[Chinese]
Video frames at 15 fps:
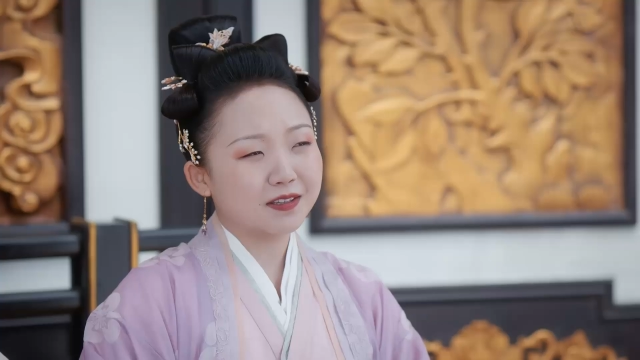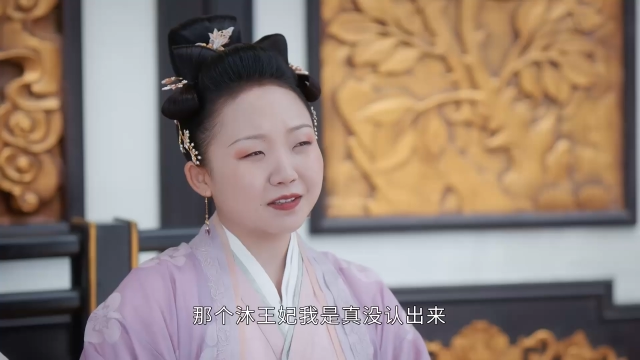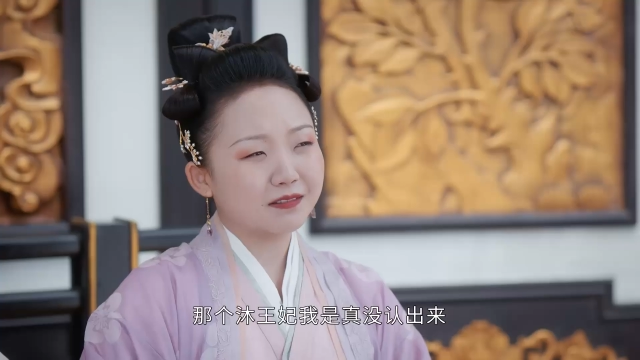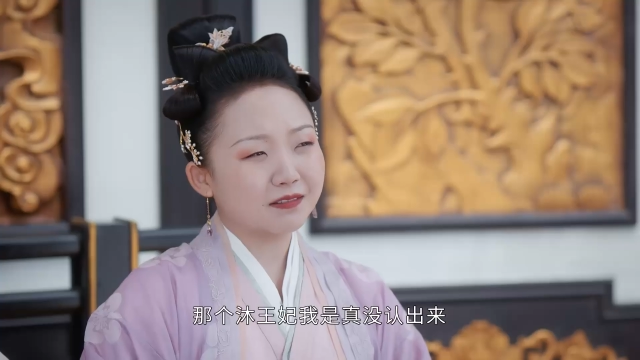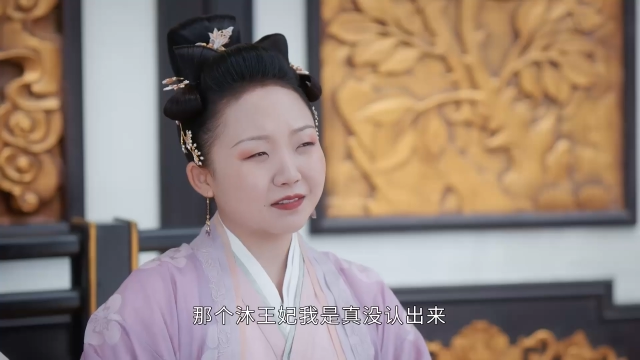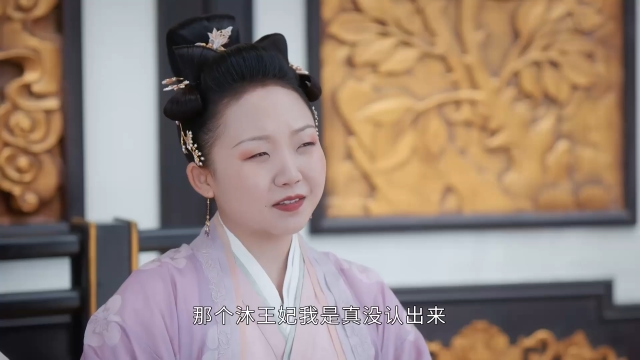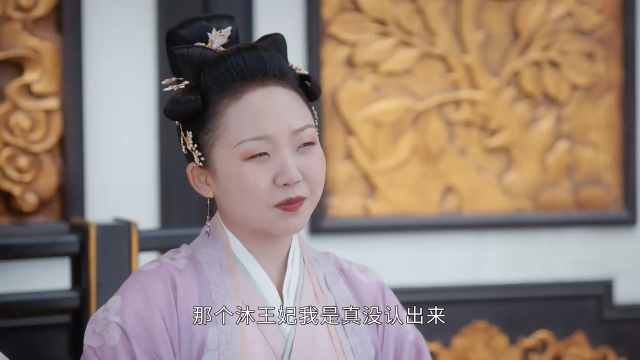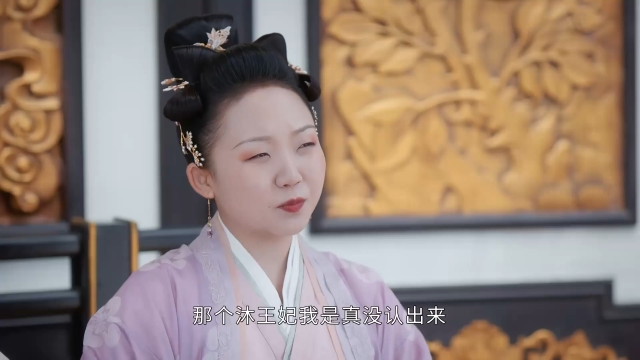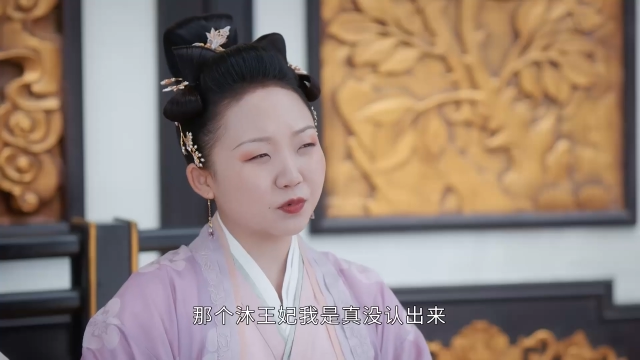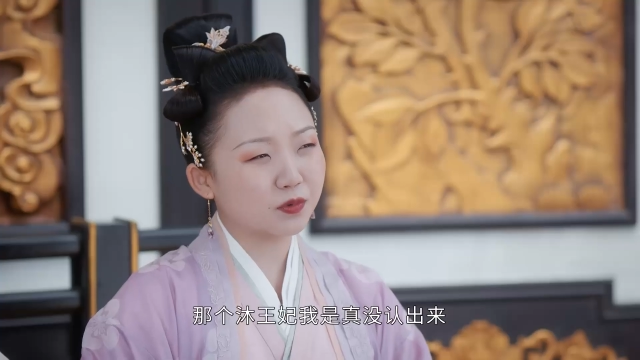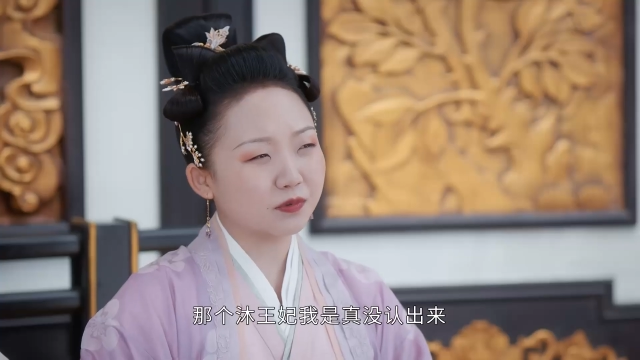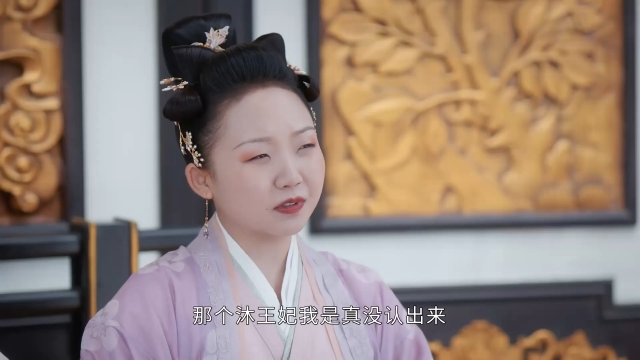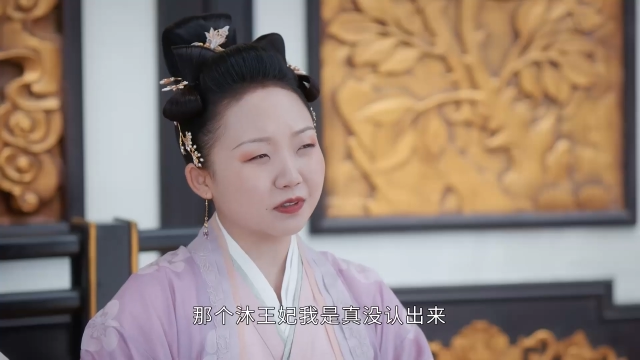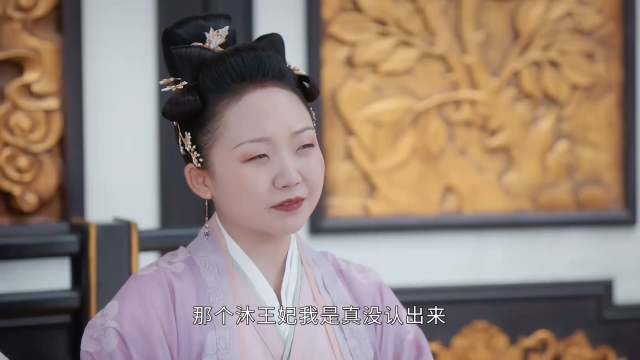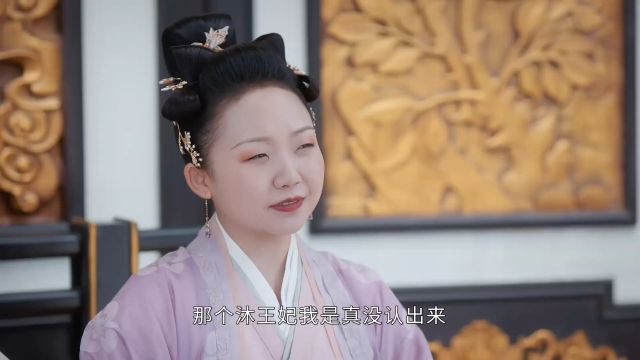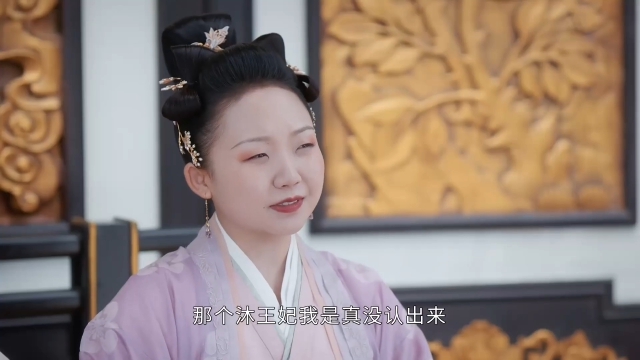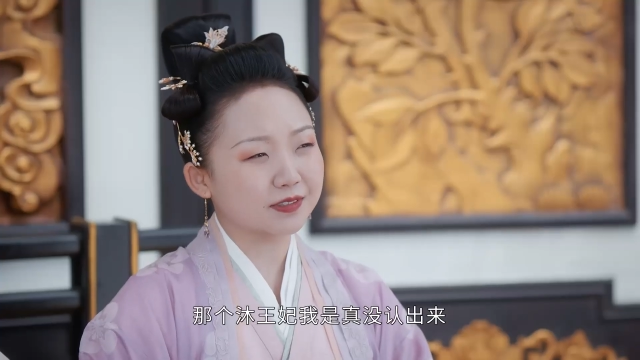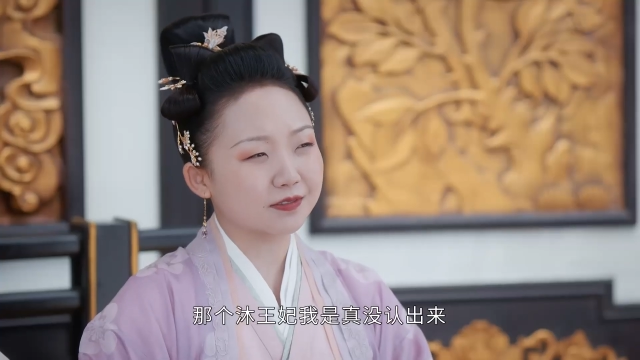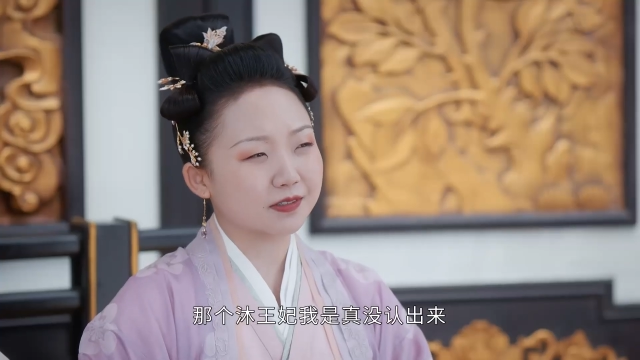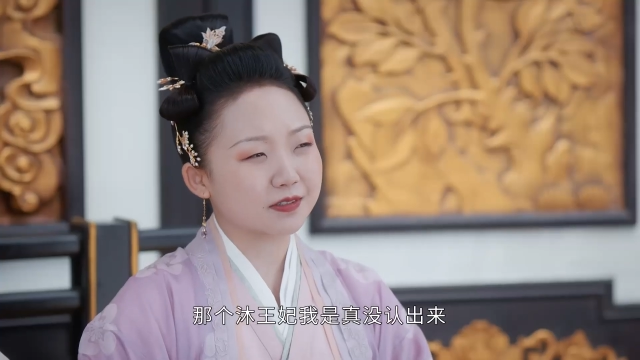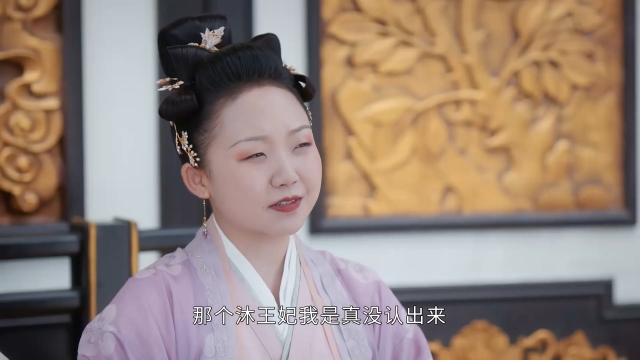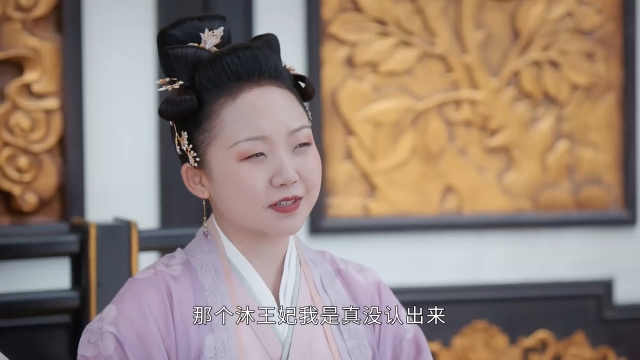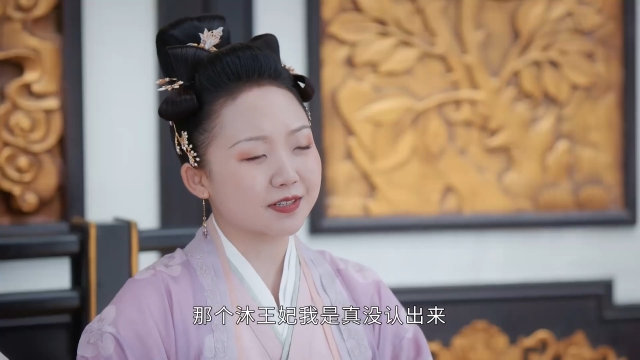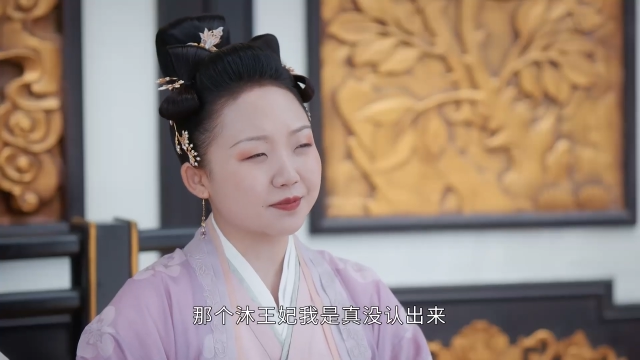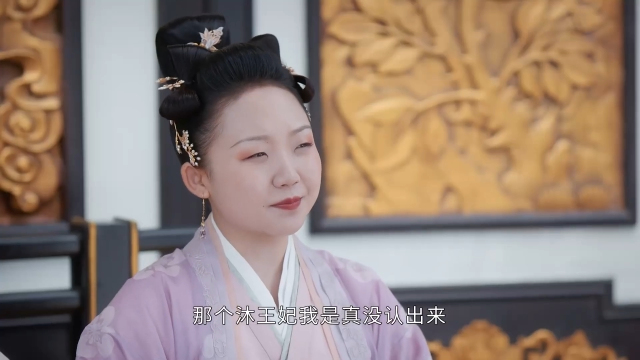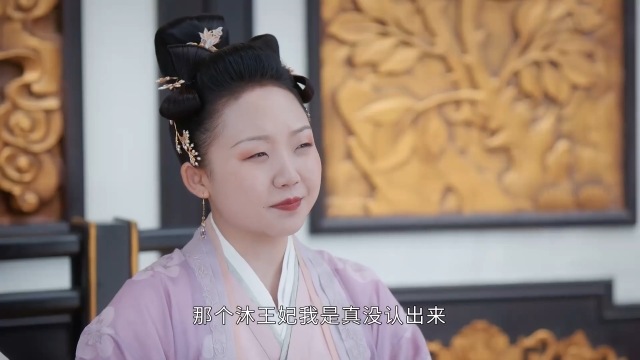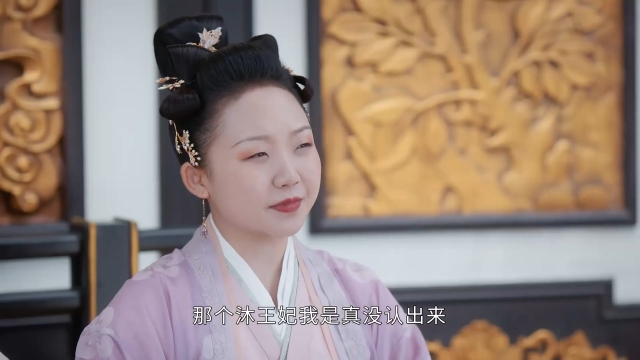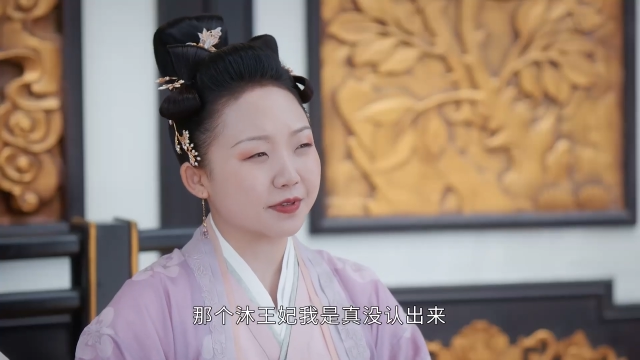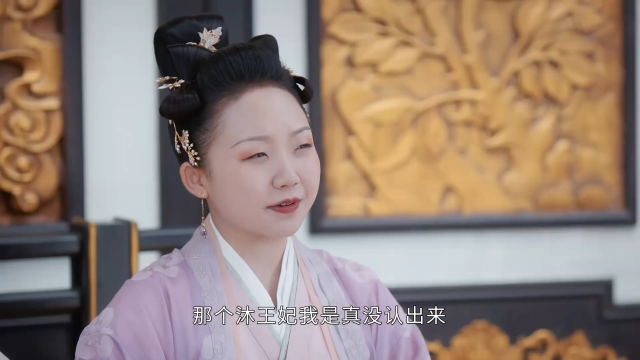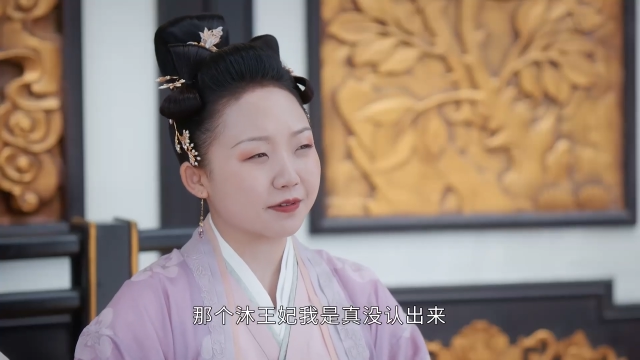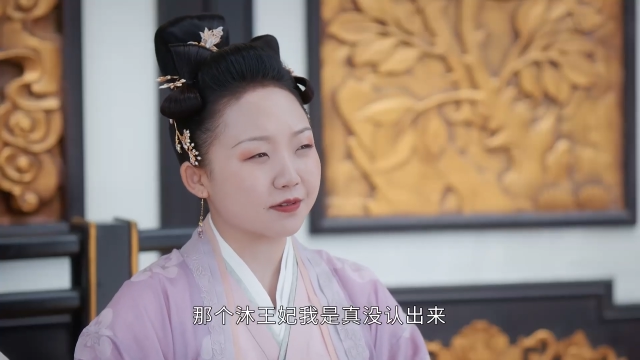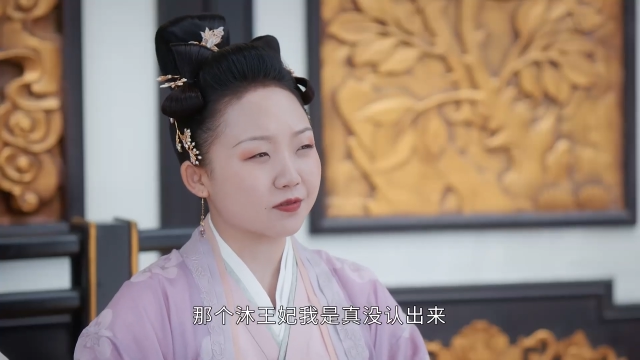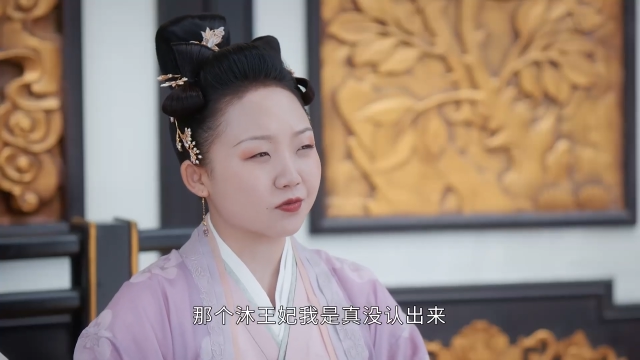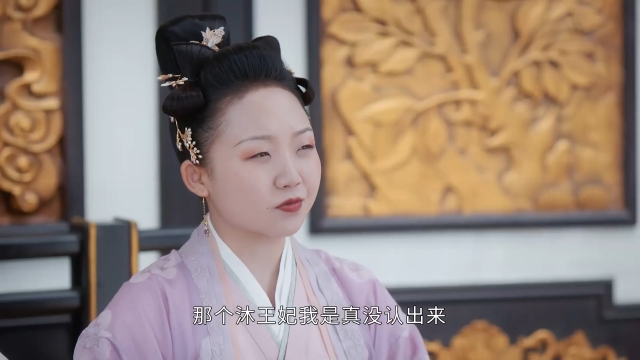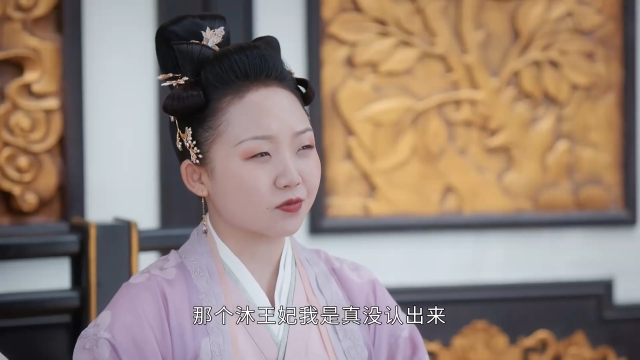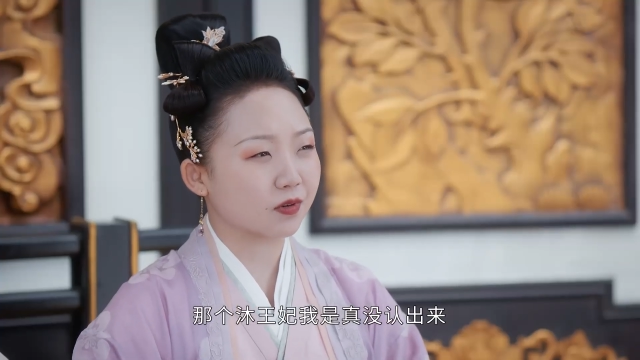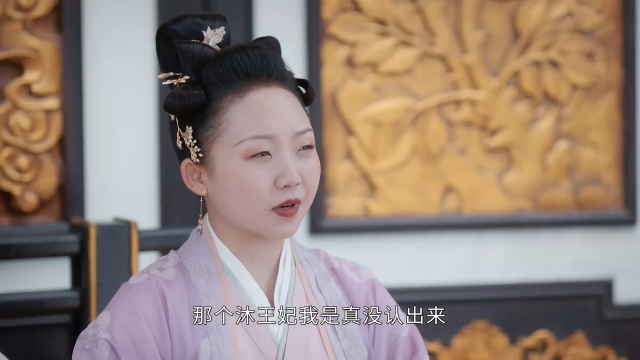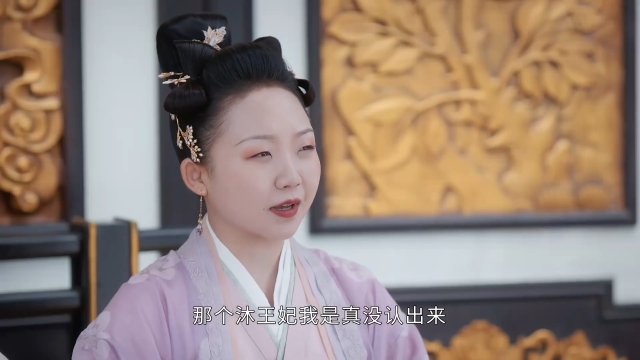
那个穆王妃，我是真没认出来，